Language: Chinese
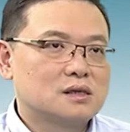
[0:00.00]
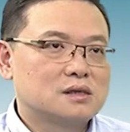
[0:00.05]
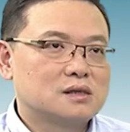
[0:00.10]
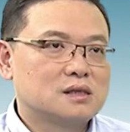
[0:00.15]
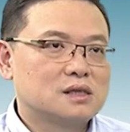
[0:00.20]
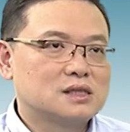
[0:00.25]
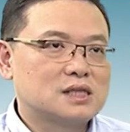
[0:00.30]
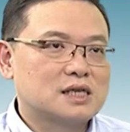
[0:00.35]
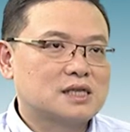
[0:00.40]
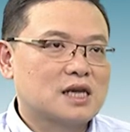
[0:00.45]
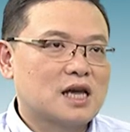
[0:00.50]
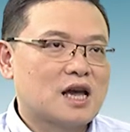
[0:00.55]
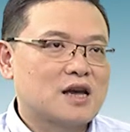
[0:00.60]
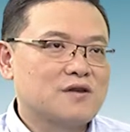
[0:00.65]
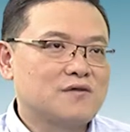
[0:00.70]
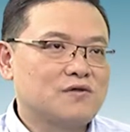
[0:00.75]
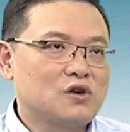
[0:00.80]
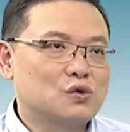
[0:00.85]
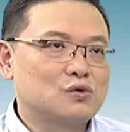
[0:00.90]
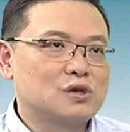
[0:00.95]
那在 d
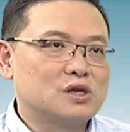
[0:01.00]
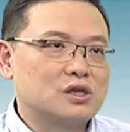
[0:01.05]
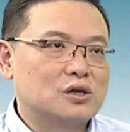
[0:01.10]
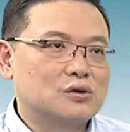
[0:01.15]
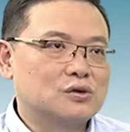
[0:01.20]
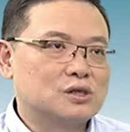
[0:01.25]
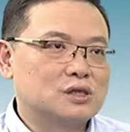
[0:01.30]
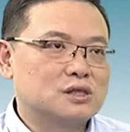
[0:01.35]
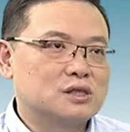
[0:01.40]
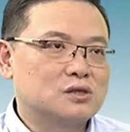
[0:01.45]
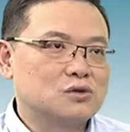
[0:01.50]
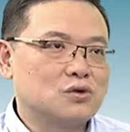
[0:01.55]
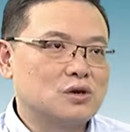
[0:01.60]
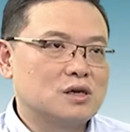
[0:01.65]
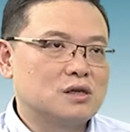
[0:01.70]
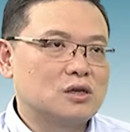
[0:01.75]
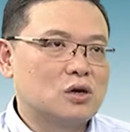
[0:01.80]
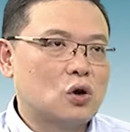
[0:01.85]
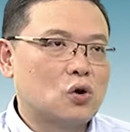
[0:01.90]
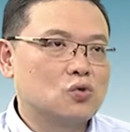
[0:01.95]
i View 里头也支
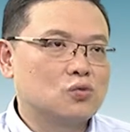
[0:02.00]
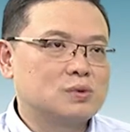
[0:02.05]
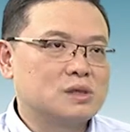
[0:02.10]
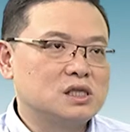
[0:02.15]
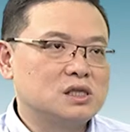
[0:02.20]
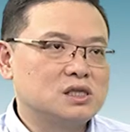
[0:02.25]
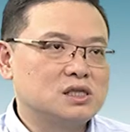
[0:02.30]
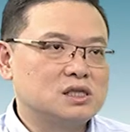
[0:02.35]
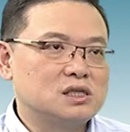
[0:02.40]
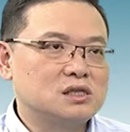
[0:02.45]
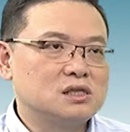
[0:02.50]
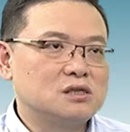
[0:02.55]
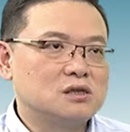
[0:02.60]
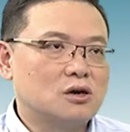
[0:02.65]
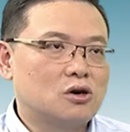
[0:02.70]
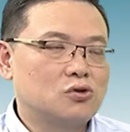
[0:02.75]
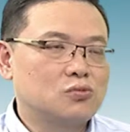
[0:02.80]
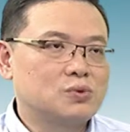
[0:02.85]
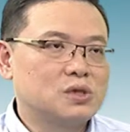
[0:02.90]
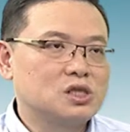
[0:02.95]
援
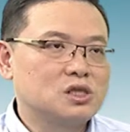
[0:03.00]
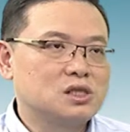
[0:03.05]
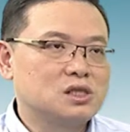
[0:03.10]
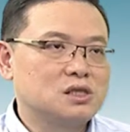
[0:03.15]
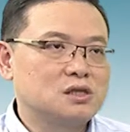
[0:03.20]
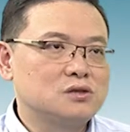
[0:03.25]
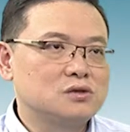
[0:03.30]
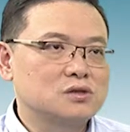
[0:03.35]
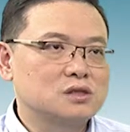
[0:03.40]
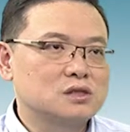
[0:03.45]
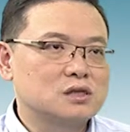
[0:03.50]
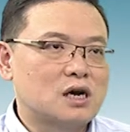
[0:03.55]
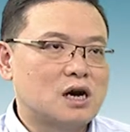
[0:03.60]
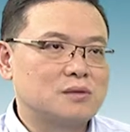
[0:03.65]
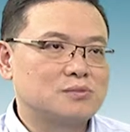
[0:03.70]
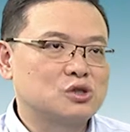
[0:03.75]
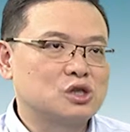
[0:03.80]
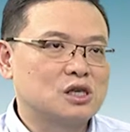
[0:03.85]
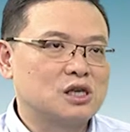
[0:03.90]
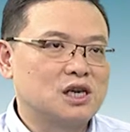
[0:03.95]
OPC，OPC 就是
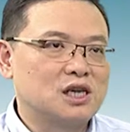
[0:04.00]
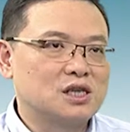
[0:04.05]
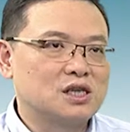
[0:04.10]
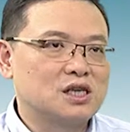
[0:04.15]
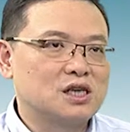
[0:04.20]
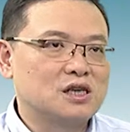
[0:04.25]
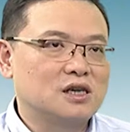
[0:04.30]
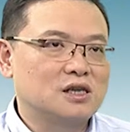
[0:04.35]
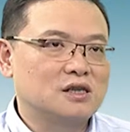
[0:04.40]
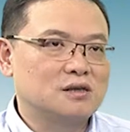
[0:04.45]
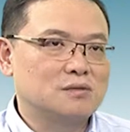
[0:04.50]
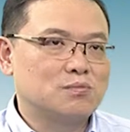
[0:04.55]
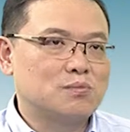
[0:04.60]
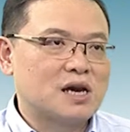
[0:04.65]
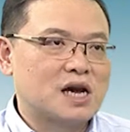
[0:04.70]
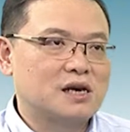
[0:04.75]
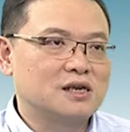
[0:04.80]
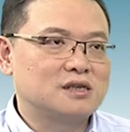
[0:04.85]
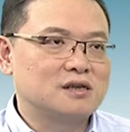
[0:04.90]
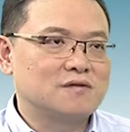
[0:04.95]
Object Linking and
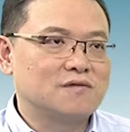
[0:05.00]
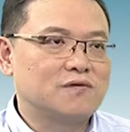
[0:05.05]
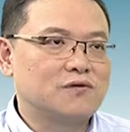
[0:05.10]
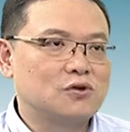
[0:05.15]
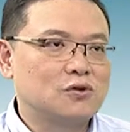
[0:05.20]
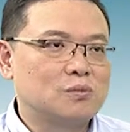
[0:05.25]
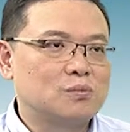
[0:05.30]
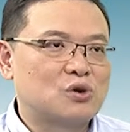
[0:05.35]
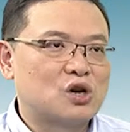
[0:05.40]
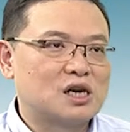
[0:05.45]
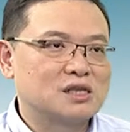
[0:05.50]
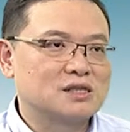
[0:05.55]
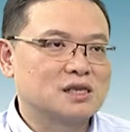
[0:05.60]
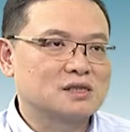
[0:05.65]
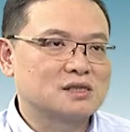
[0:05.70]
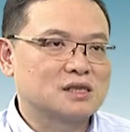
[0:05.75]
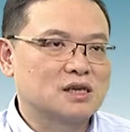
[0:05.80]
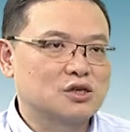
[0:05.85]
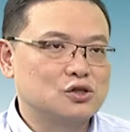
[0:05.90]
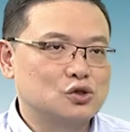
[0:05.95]
Embedding for
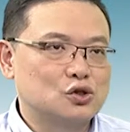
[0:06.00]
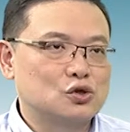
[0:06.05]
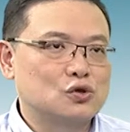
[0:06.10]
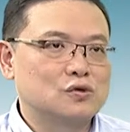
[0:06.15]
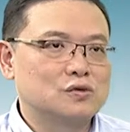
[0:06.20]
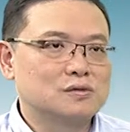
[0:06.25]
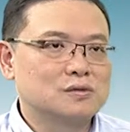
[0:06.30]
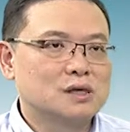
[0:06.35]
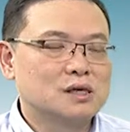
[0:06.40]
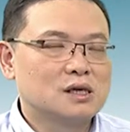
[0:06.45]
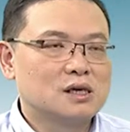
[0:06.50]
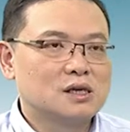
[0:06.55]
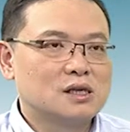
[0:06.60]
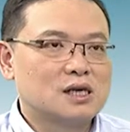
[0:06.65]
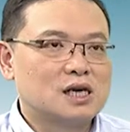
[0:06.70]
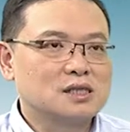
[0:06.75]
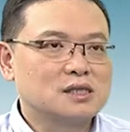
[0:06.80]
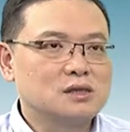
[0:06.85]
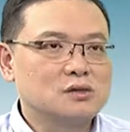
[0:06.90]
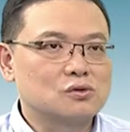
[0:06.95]
Process Control，
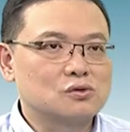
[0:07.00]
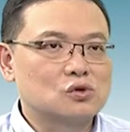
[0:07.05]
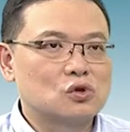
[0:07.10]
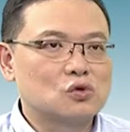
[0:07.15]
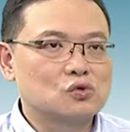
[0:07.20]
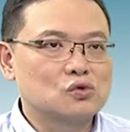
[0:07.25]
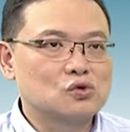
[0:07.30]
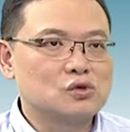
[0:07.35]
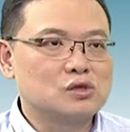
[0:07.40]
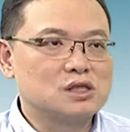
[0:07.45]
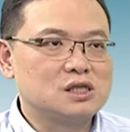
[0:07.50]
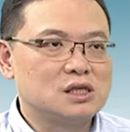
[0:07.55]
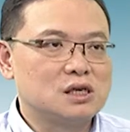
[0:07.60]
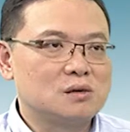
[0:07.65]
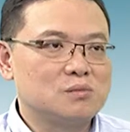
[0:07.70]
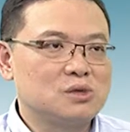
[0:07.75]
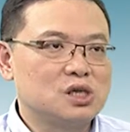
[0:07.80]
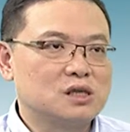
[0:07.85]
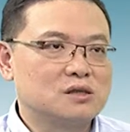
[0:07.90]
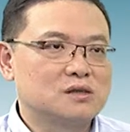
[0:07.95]
它是一种通讯界
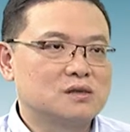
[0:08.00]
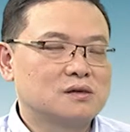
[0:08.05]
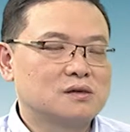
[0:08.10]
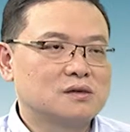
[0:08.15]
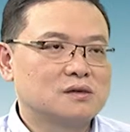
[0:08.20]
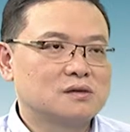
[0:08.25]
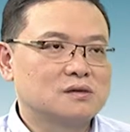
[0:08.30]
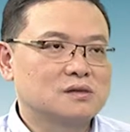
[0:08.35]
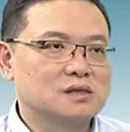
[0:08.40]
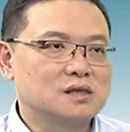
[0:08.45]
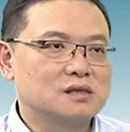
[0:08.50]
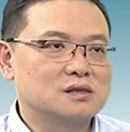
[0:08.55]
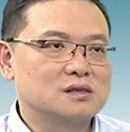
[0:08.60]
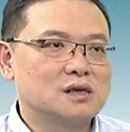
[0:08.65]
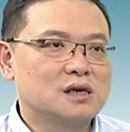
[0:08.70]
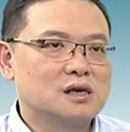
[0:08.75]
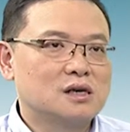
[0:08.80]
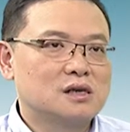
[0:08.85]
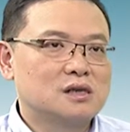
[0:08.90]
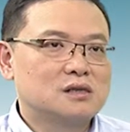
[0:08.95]
面。OK，
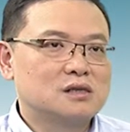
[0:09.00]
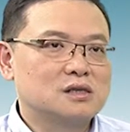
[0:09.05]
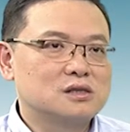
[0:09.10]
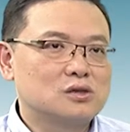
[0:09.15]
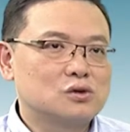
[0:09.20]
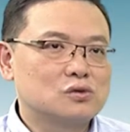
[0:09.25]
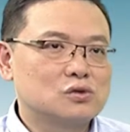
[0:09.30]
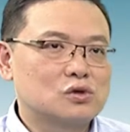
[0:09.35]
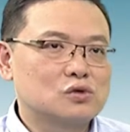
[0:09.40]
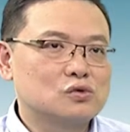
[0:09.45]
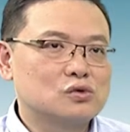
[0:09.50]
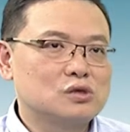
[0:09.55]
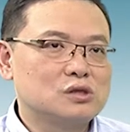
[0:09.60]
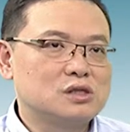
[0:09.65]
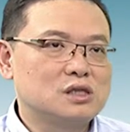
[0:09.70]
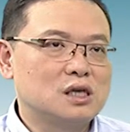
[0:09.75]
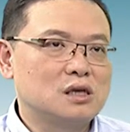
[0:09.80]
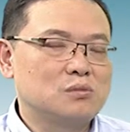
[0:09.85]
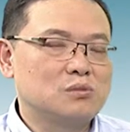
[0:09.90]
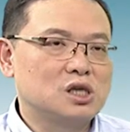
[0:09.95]
那这种通讯
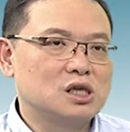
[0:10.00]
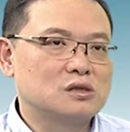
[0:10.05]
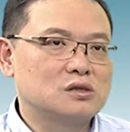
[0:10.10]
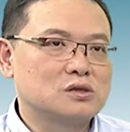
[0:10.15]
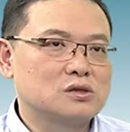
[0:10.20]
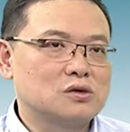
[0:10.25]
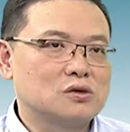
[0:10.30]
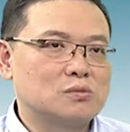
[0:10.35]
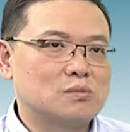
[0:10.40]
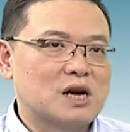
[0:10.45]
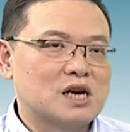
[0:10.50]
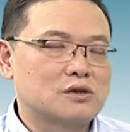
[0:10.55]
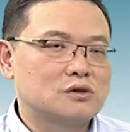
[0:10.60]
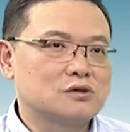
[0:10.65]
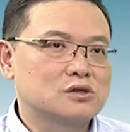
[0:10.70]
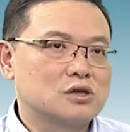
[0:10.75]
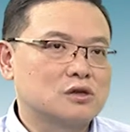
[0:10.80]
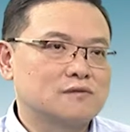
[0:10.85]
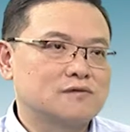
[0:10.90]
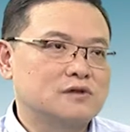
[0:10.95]
界面是由
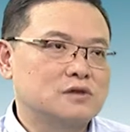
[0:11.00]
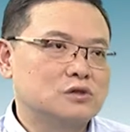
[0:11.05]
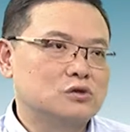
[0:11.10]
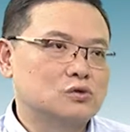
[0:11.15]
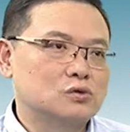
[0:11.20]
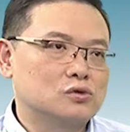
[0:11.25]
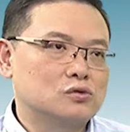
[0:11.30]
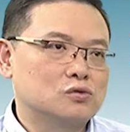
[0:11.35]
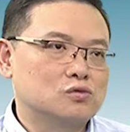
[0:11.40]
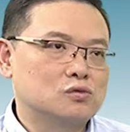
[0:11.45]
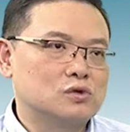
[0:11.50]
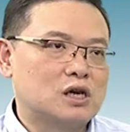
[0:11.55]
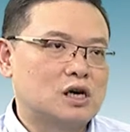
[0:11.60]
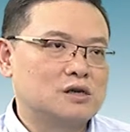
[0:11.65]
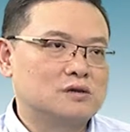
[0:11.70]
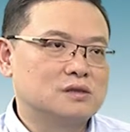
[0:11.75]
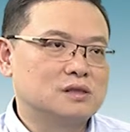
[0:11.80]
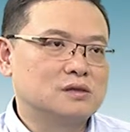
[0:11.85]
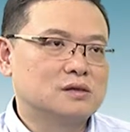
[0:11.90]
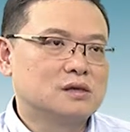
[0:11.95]
Microsoft 所主
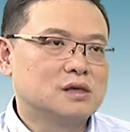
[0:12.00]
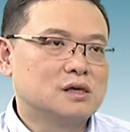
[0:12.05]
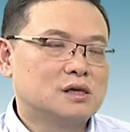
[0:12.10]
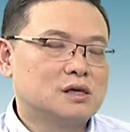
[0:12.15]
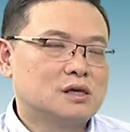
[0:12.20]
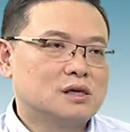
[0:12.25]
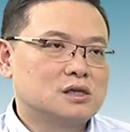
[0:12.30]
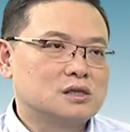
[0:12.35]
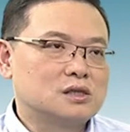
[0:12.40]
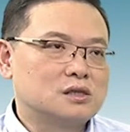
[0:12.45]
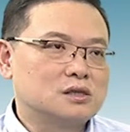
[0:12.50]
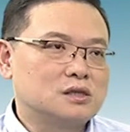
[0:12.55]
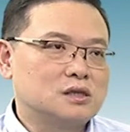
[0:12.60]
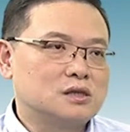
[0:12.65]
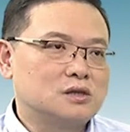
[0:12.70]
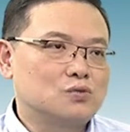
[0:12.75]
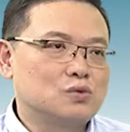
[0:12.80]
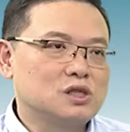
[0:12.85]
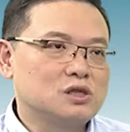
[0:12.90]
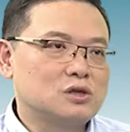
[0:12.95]
导的，使
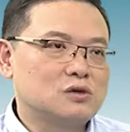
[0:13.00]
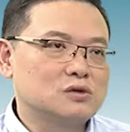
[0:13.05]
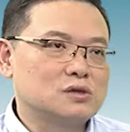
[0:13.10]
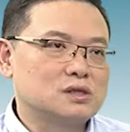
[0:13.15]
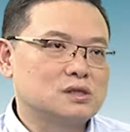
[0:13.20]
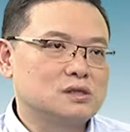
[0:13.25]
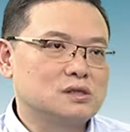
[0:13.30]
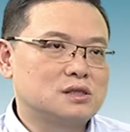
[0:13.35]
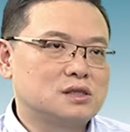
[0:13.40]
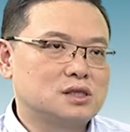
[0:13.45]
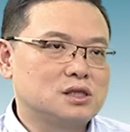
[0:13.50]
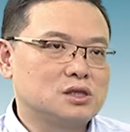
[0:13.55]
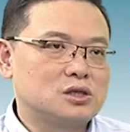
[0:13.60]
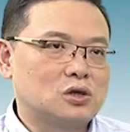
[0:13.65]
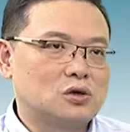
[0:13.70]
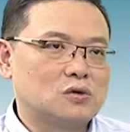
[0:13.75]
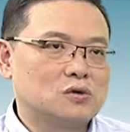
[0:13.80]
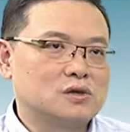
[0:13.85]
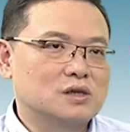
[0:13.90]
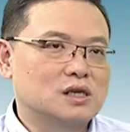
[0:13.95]
得 Windows 系
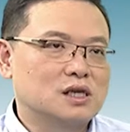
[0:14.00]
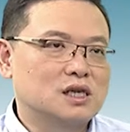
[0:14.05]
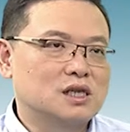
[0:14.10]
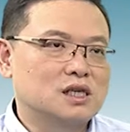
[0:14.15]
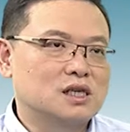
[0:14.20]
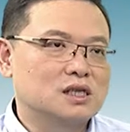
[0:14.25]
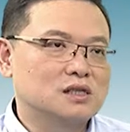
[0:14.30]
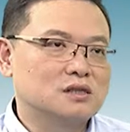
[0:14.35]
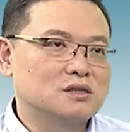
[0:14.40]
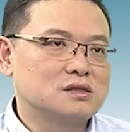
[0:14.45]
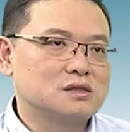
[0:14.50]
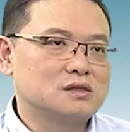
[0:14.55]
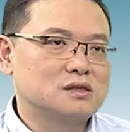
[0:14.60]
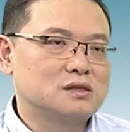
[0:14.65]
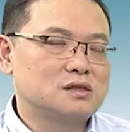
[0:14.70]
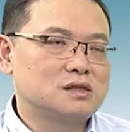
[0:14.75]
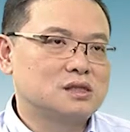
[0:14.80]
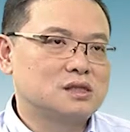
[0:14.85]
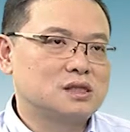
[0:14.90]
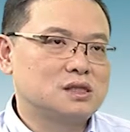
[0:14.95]
统可以跟
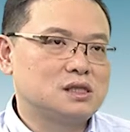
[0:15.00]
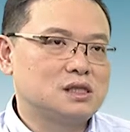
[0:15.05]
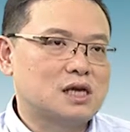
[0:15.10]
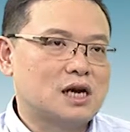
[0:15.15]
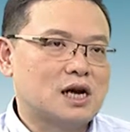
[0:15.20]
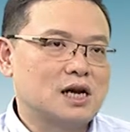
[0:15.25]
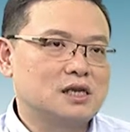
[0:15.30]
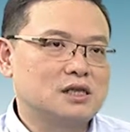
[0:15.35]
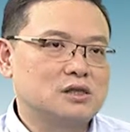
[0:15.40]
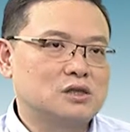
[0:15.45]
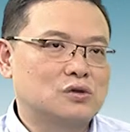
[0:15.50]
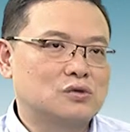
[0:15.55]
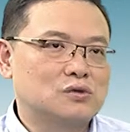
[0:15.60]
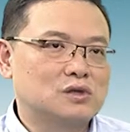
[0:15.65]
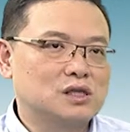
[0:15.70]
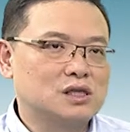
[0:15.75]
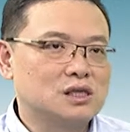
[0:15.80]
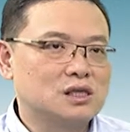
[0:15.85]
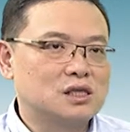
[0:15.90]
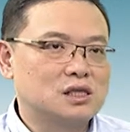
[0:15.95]
机台里头的
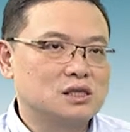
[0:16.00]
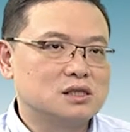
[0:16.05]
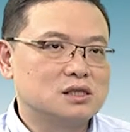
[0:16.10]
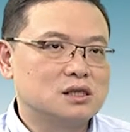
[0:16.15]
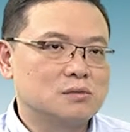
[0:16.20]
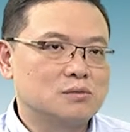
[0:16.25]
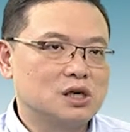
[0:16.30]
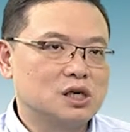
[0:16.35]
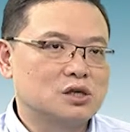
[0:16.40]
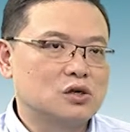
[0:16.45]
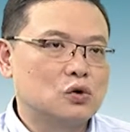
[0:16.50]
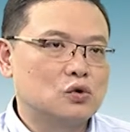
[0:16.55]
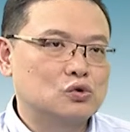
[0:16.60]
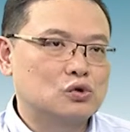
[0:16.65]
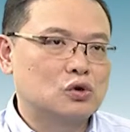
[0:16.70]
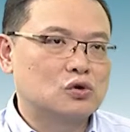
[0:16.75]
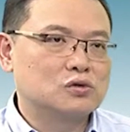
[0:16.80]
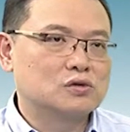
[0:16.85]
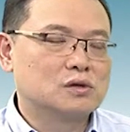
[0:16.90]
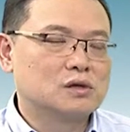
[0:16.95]
硬体设备沟
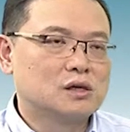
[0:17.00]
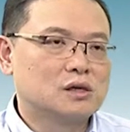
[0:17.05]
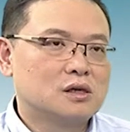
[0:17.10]
通。